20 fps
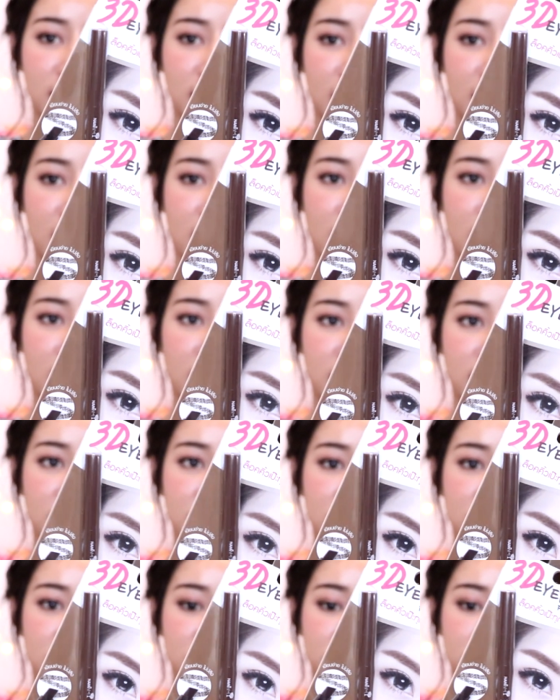ยนะคะ
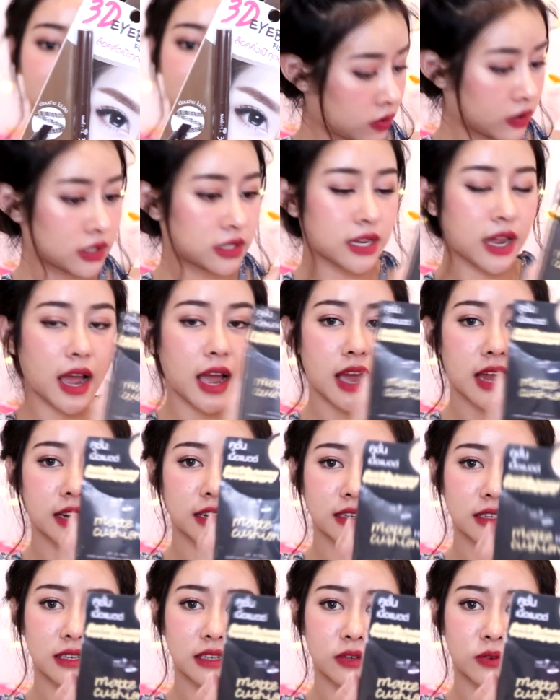คุชชั่น
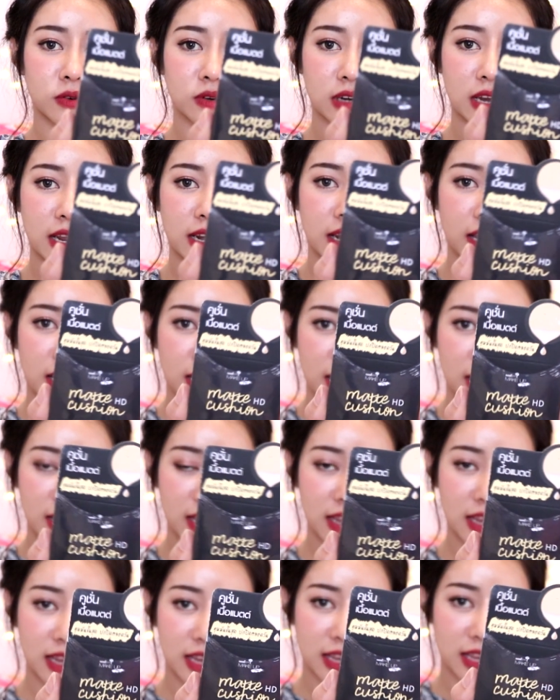ถูกและดี
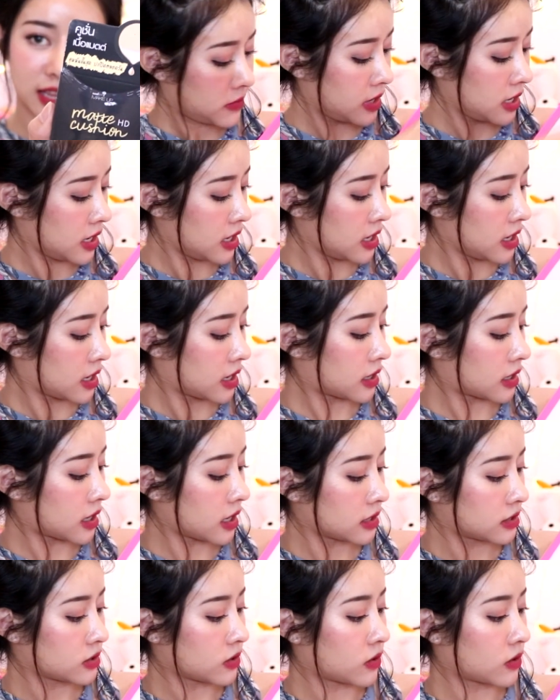มีก
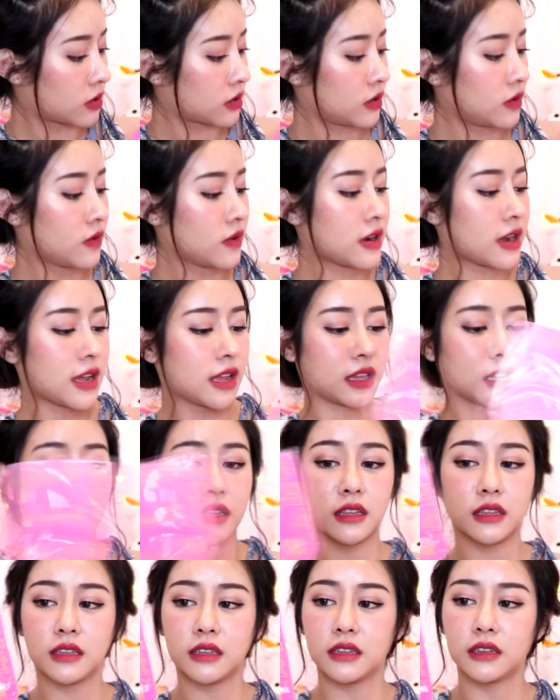ระจกด้วย
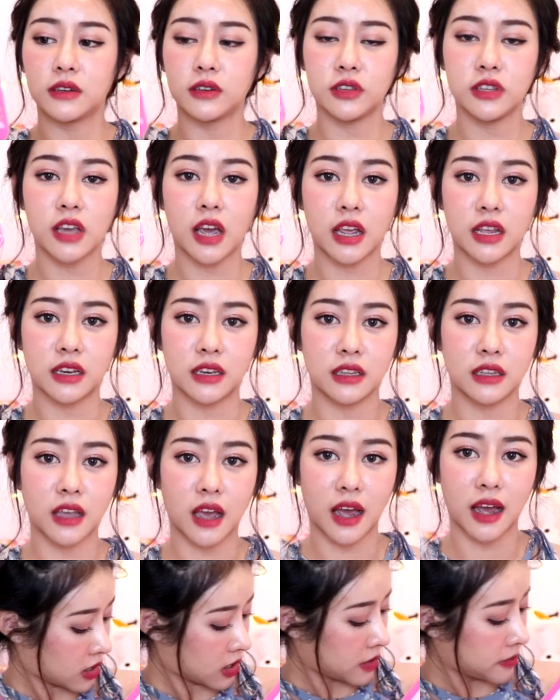ดูใหญ่ดี
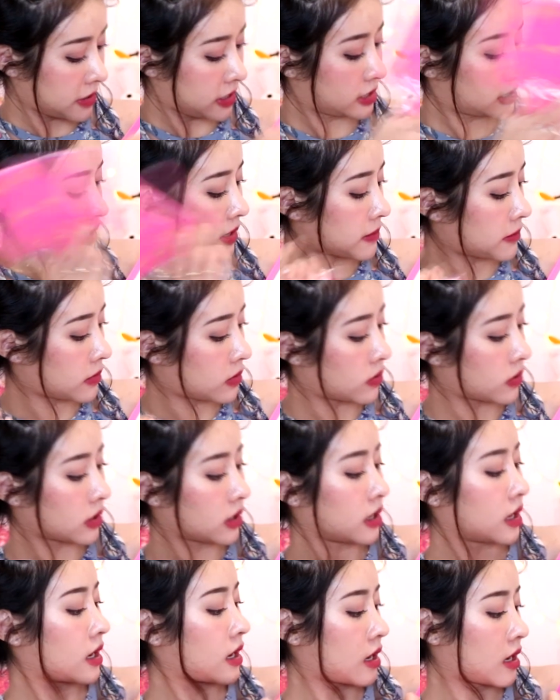อะแล้วก็มีสมุด
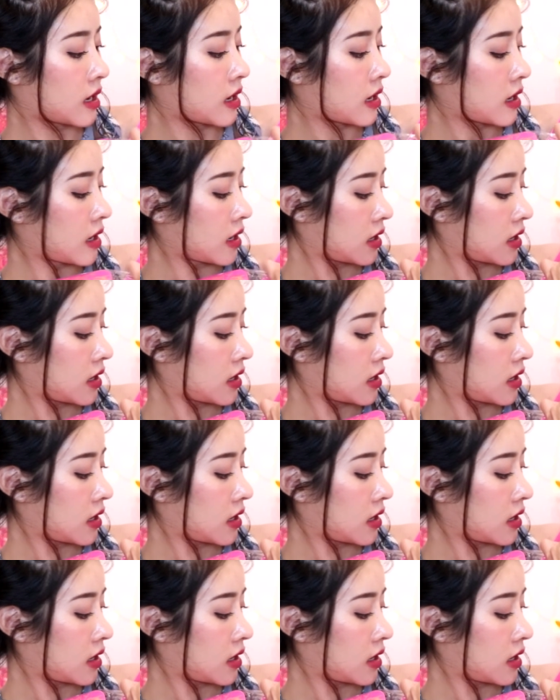นะคะ